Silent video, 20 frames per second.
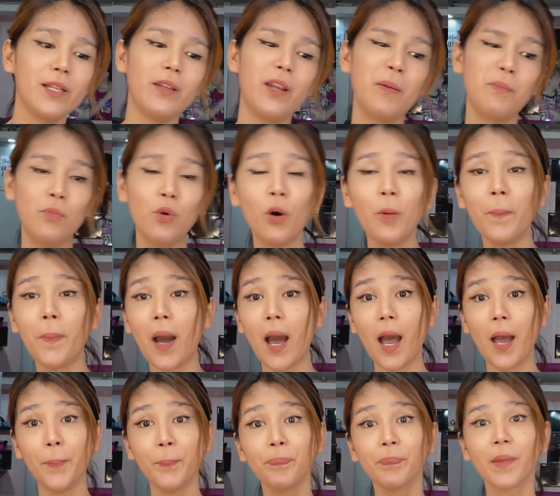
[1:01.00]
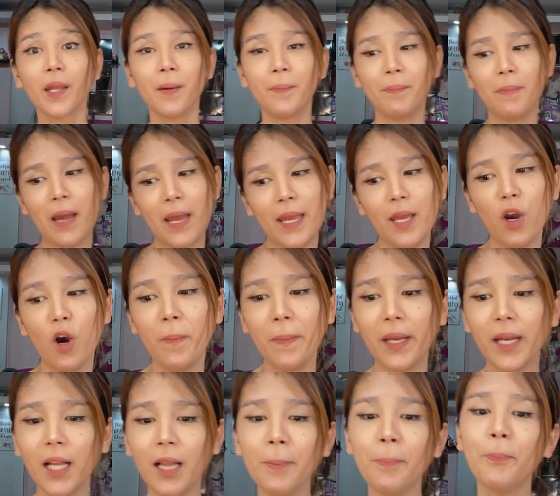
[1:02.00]
ng mukbang, may
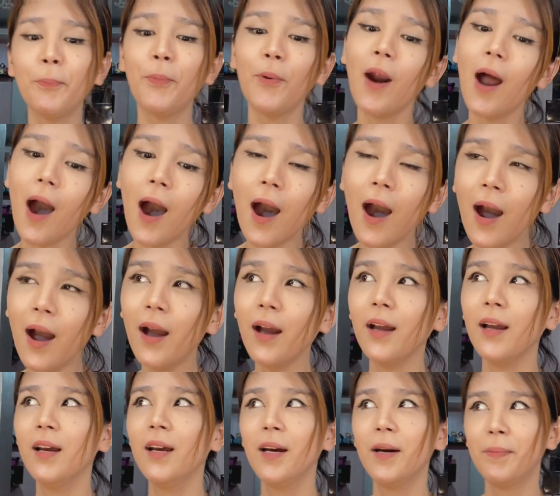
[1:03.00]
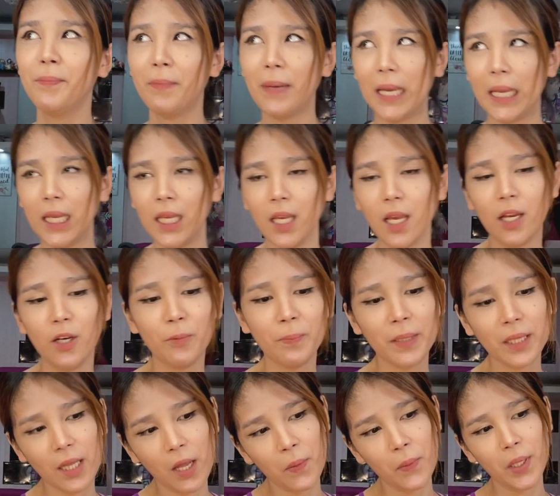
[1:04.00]
omegle prank, may ano
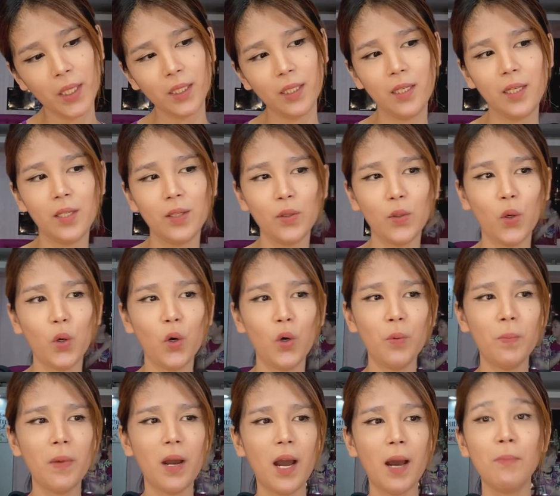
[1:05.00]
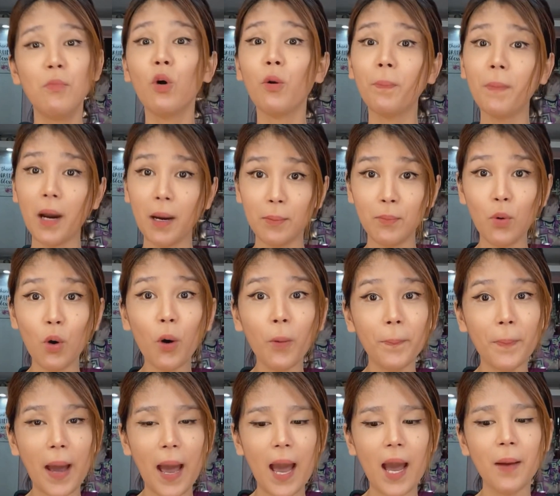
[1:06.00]
pa tawag dito, mga
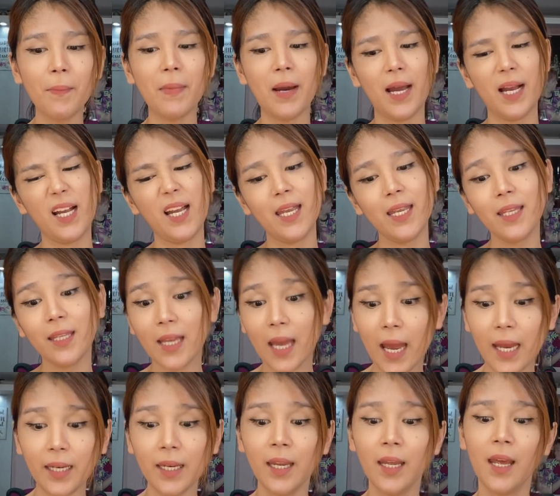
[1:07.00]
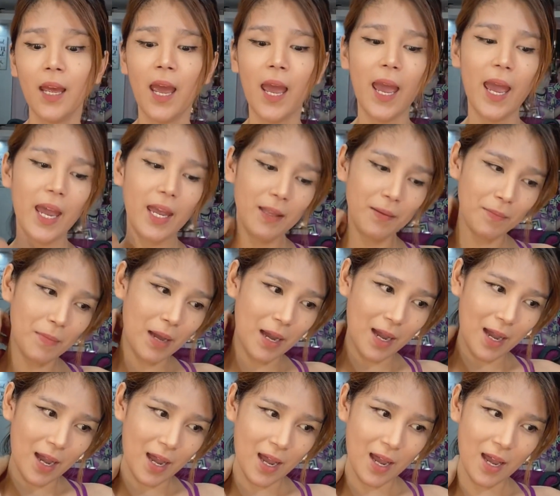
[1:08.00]
mukbang-mukbang, mga ganyan, and
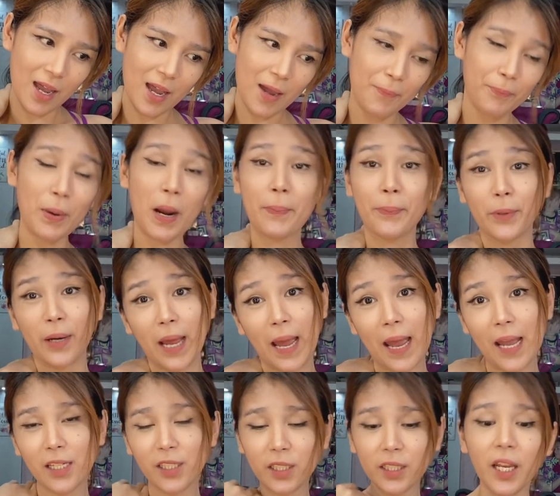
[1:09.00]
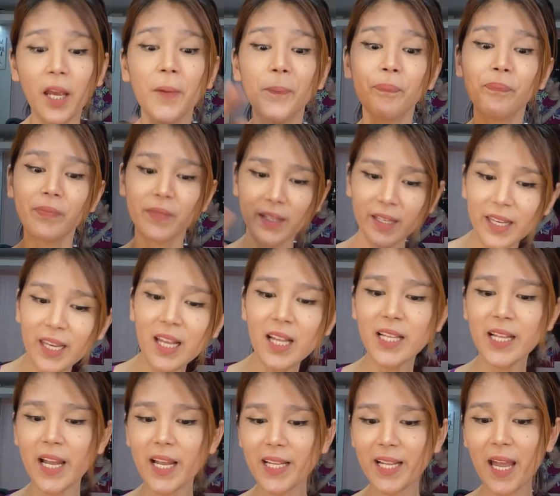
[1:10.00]
mga proper hygiene.
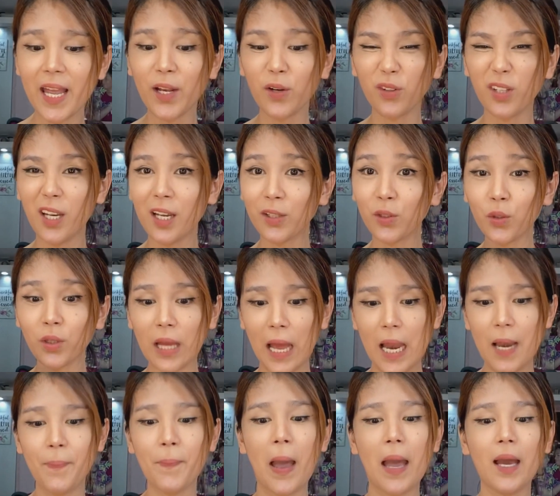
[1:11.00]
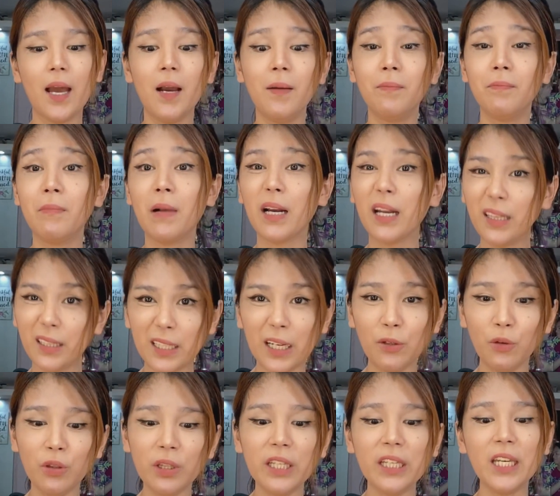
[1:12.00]
Iisa-isahin ko na lang total, parang
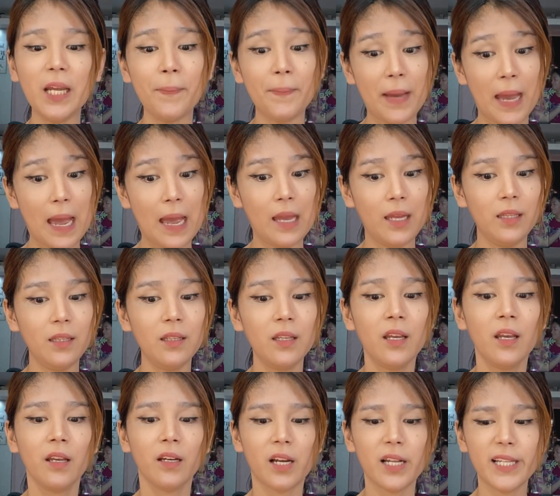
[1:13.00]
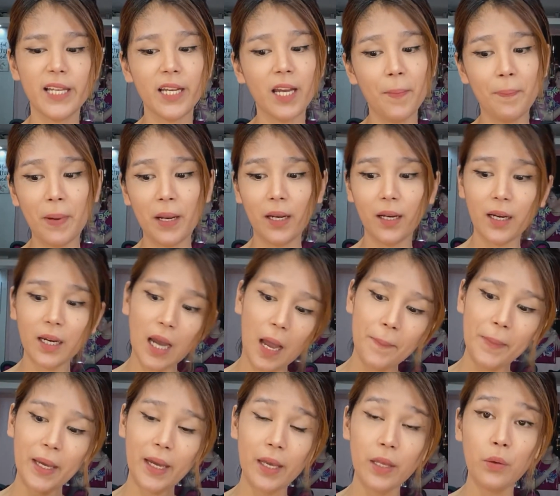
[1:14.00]
ganun din naman, kasi kapag
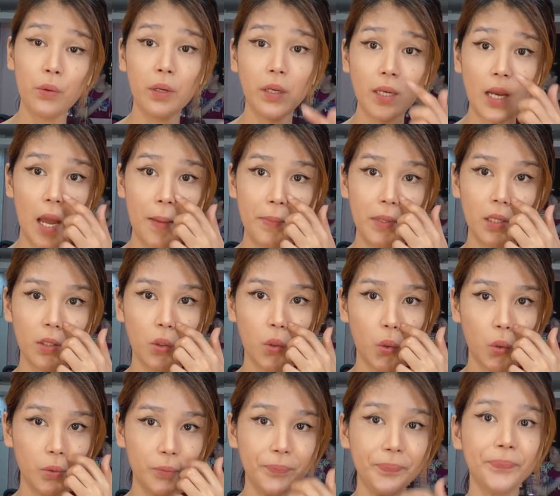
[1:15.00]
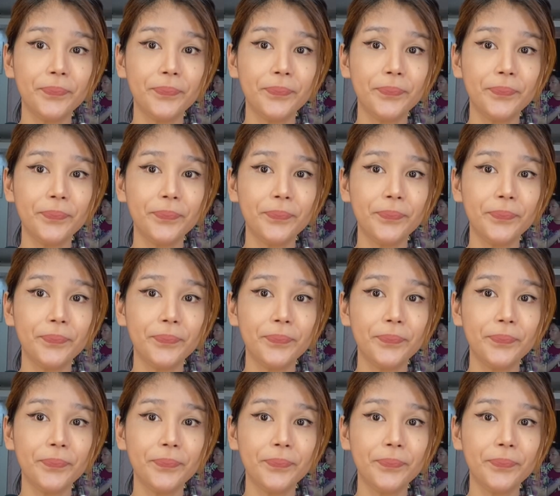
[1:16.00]
camera yung ginamit ko,